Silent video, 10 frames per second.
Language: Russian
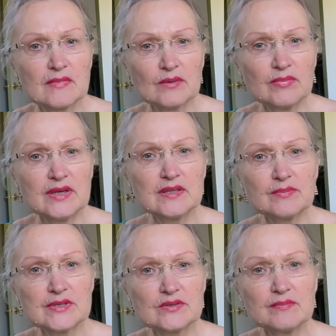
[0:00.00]
По этой
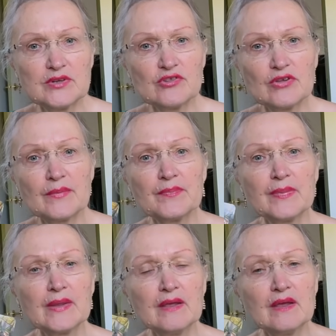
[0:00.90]
простой причине.
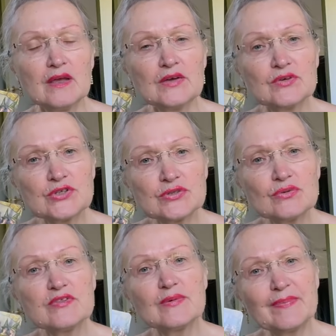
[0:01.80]
И вот
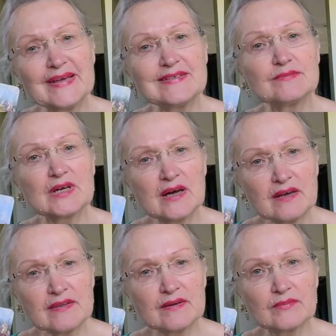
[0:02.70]
судя по этим
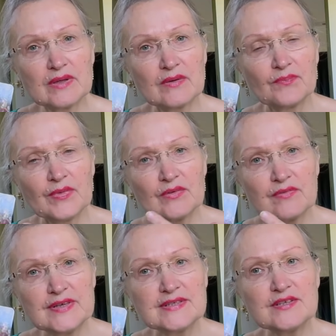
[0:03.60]
картам,
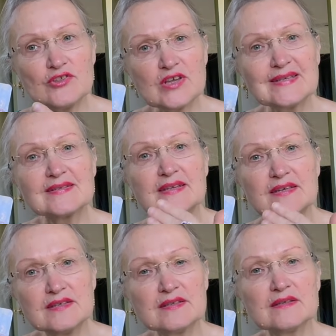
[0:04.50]
вы сейчас
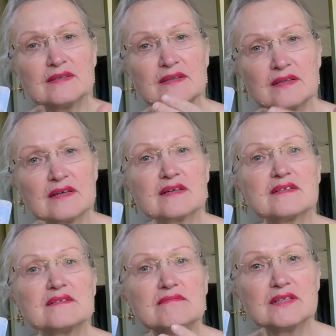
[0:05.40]
стоите на
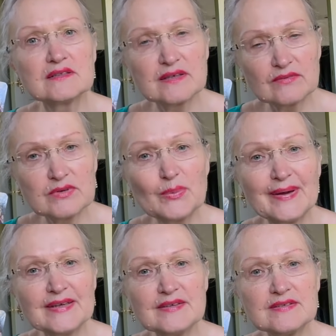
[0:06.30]
развилке, вы
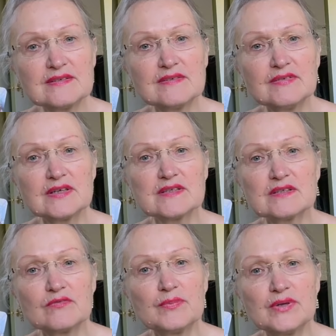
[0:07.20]
боитесь двигаться
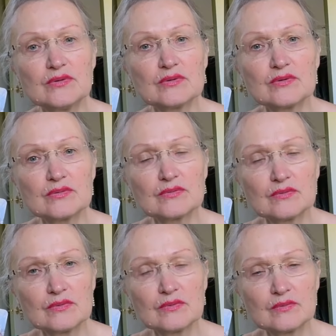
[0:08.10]
вперед.
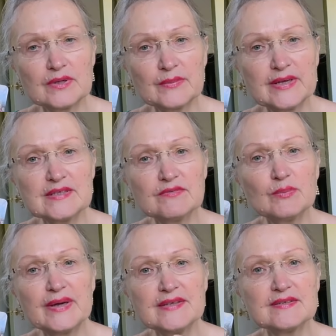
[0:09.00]
Понимаете, вы
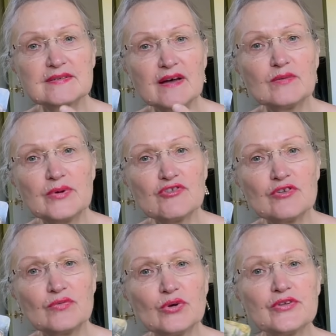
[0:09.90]
боитесь как бы
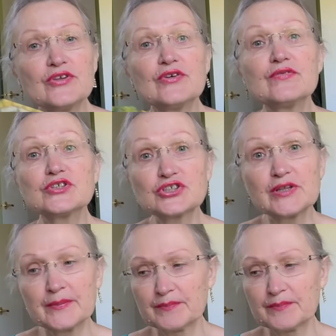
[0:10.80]
чего не вышло.